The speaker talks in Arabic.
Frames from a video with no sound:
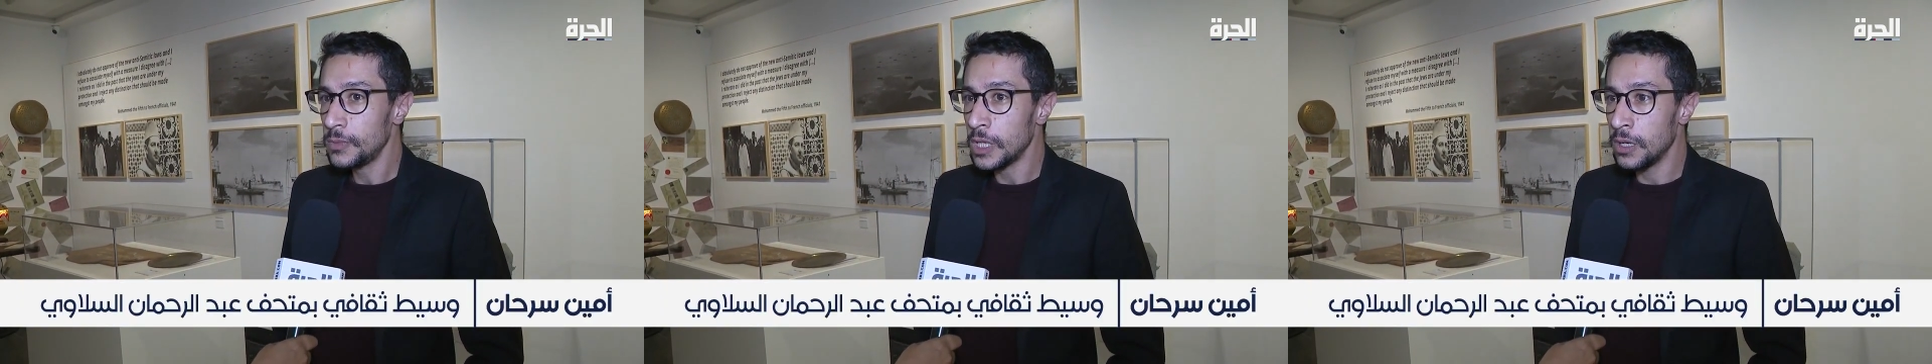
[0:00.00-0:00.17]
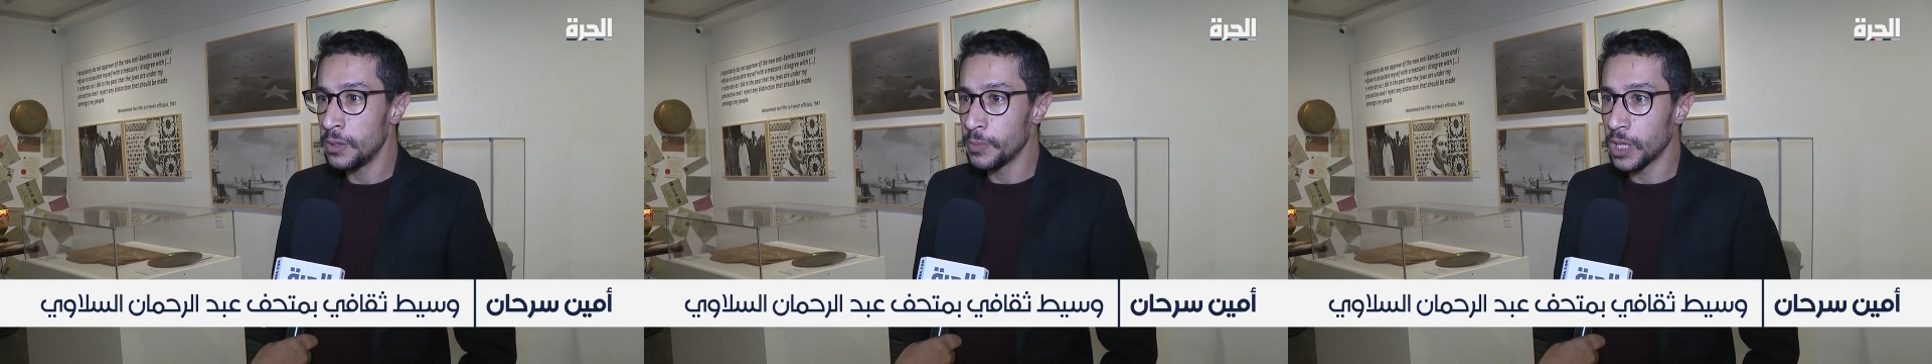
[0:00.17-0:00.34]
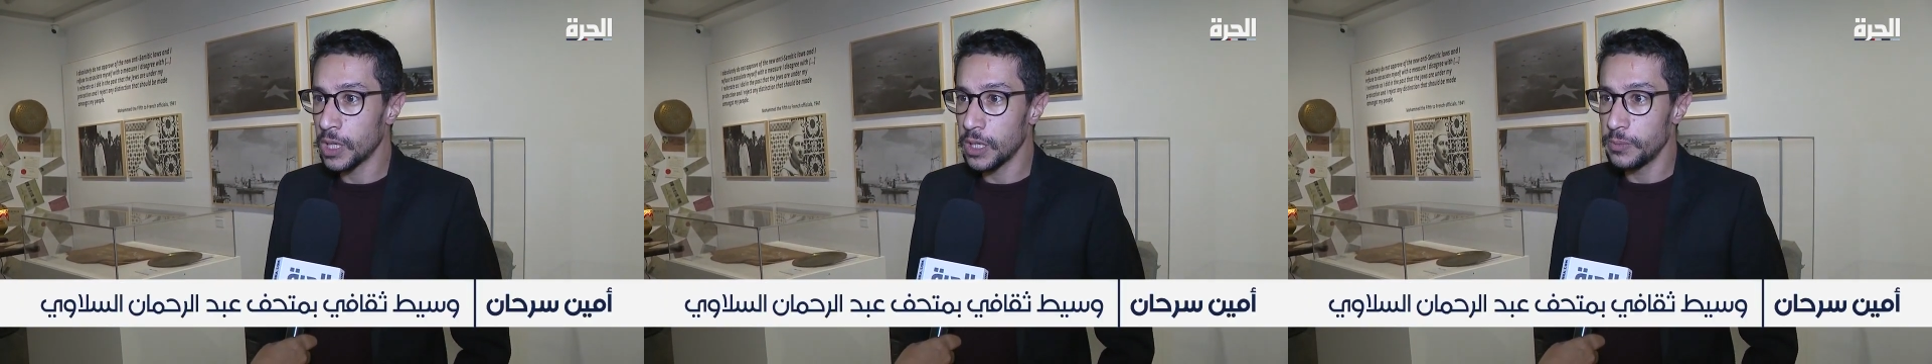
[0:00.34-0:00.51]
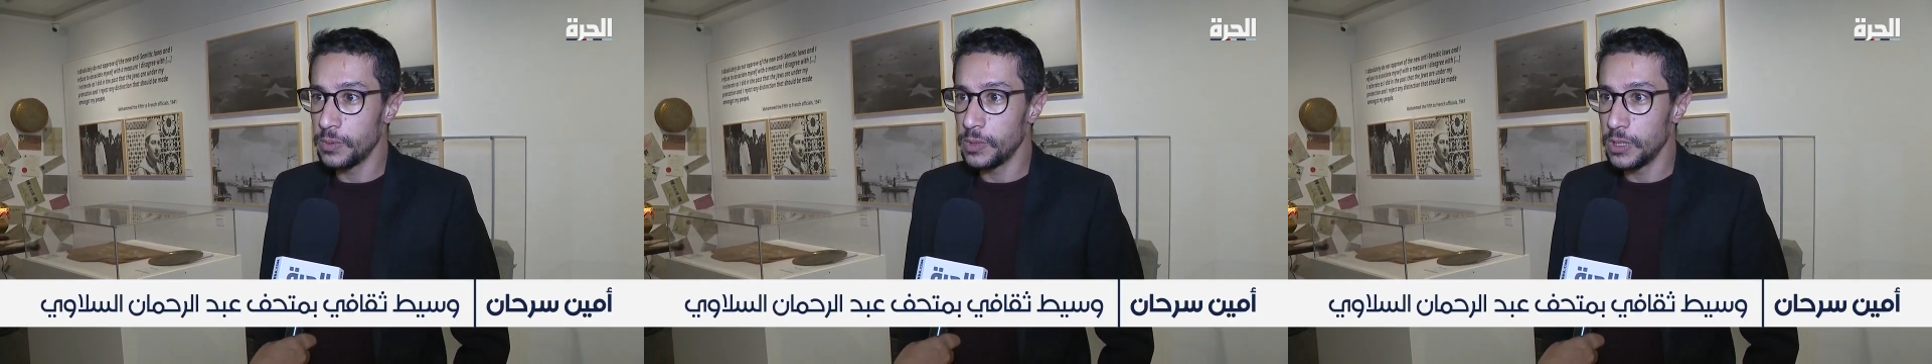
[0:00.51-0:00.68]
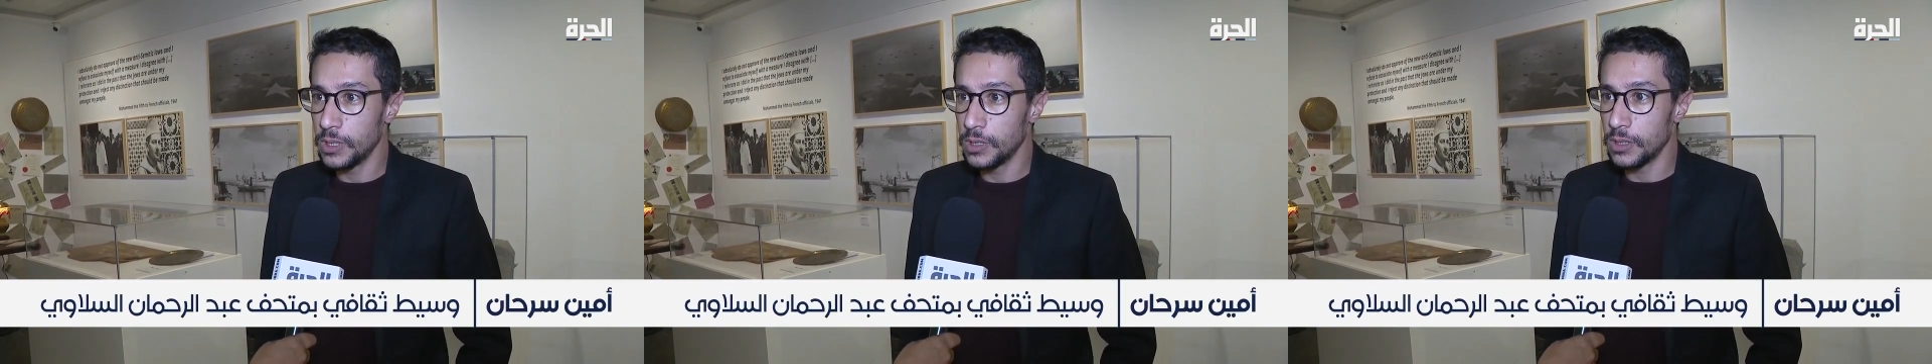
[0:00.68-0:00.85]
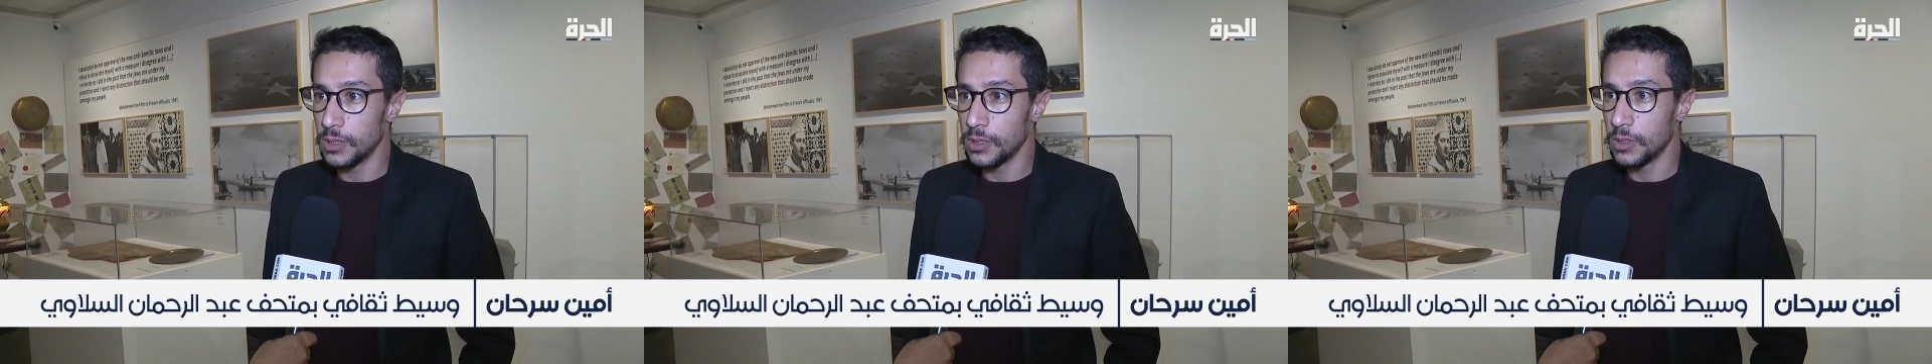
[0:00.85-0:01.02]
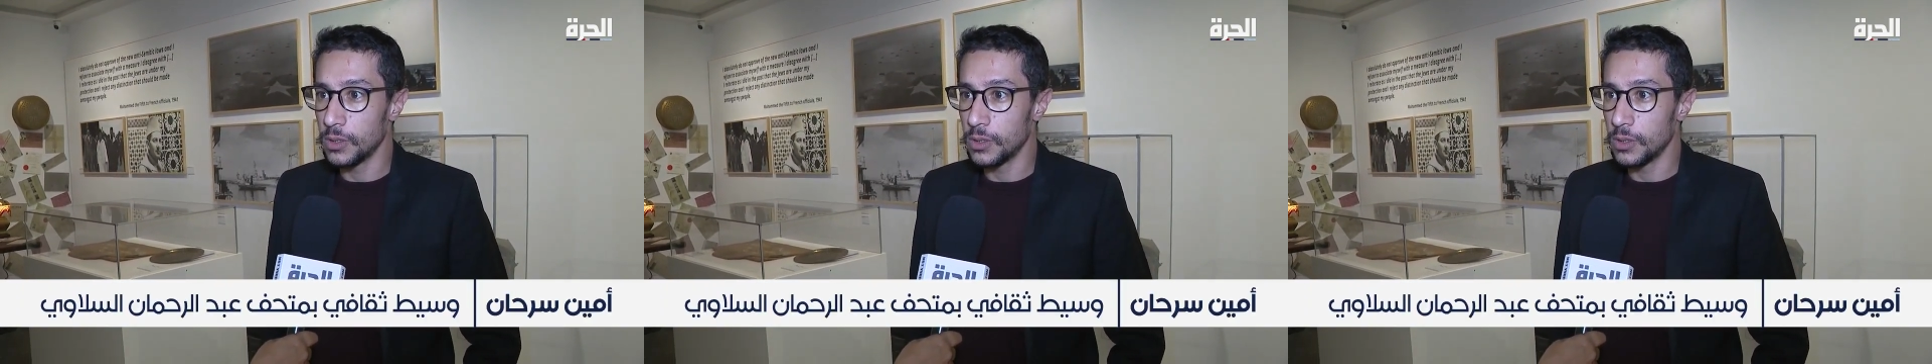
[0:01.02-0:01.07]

المغربية